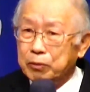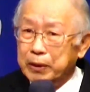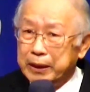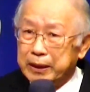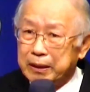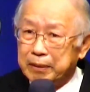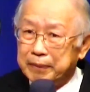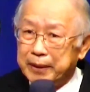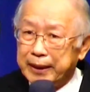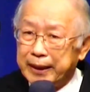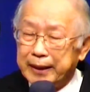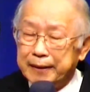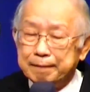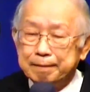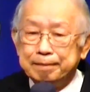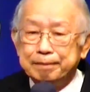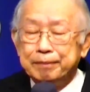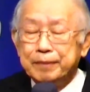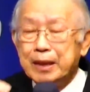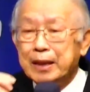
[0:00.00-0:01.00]
为什么呢？
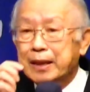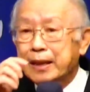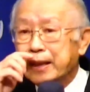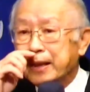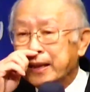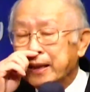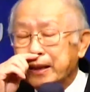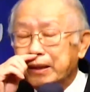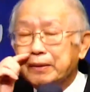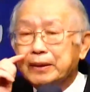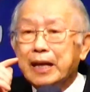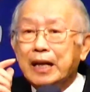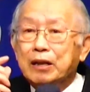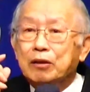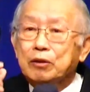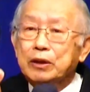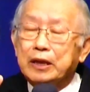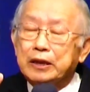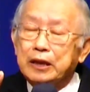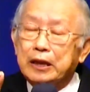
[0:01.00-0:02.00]
因为他有
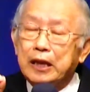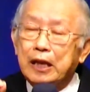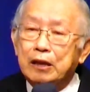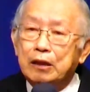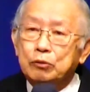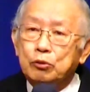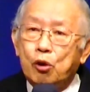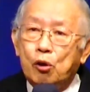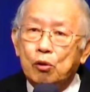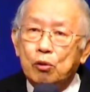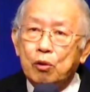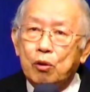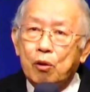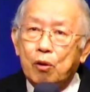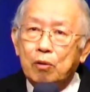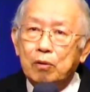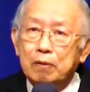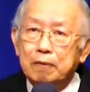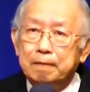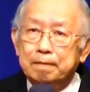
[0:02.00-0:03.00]
一个同同
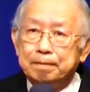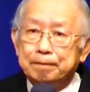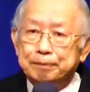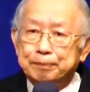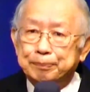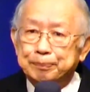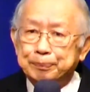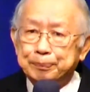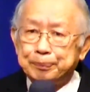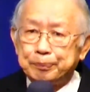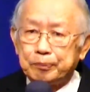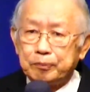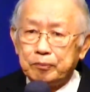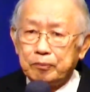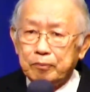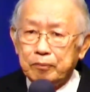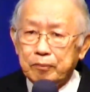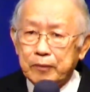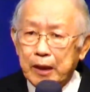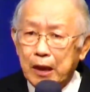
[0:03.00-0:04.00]
工，
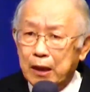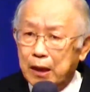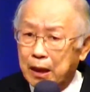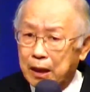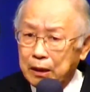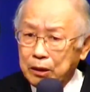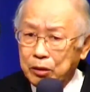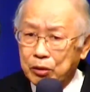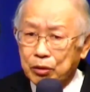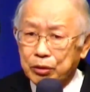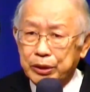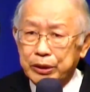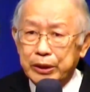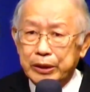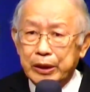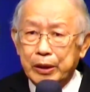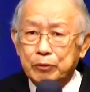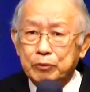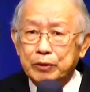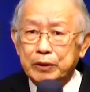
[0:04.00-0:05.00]
很有
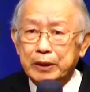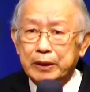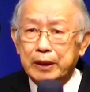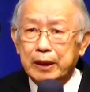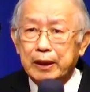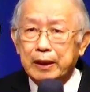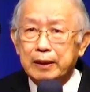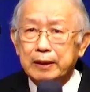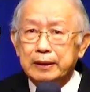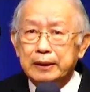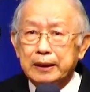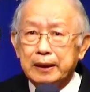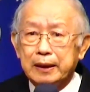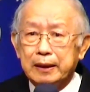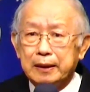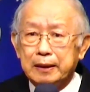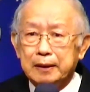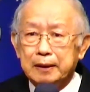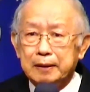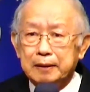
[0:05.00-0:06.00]
学问的这
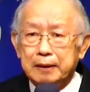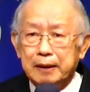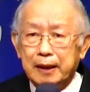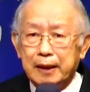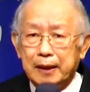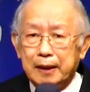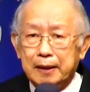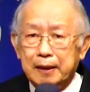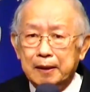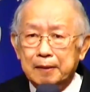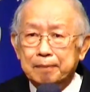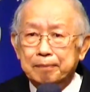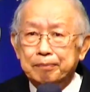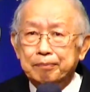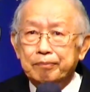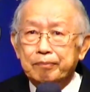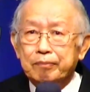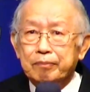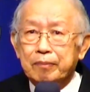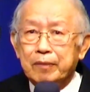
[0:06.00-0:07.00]
个啊
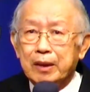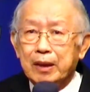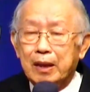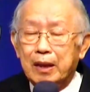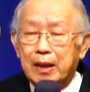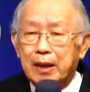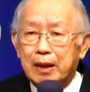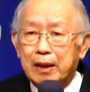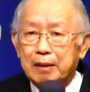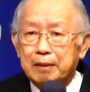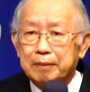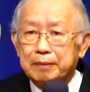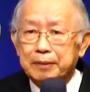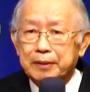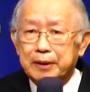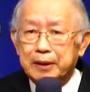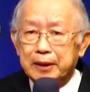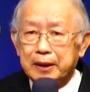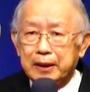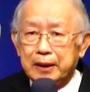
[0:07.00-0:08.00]
啊
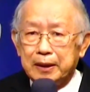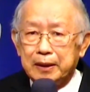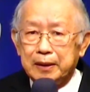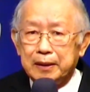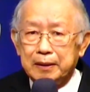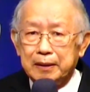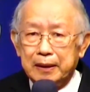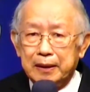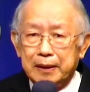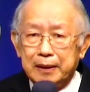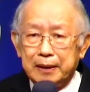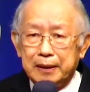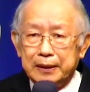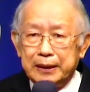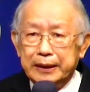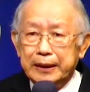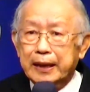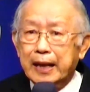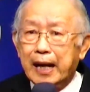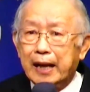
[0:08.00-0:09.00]
这个呃
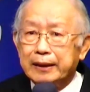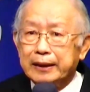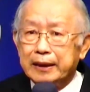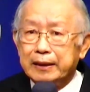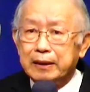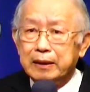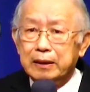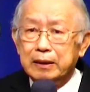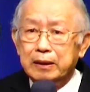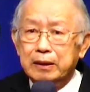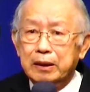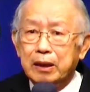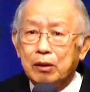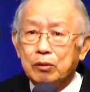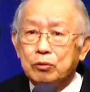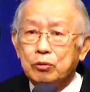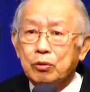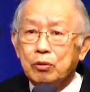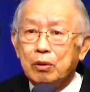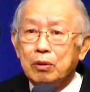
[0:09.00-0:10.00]
希腊人，叫
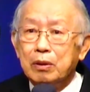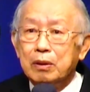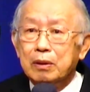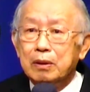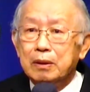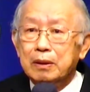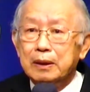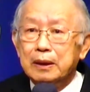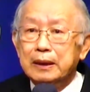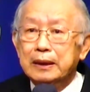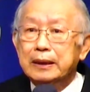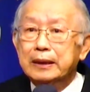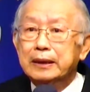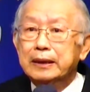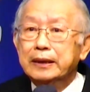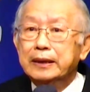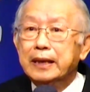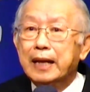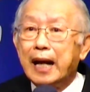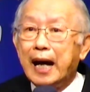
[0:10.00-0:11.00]
做
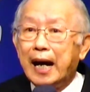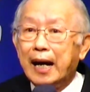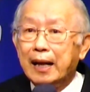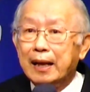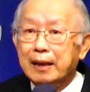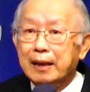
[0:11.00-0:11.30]
希拉。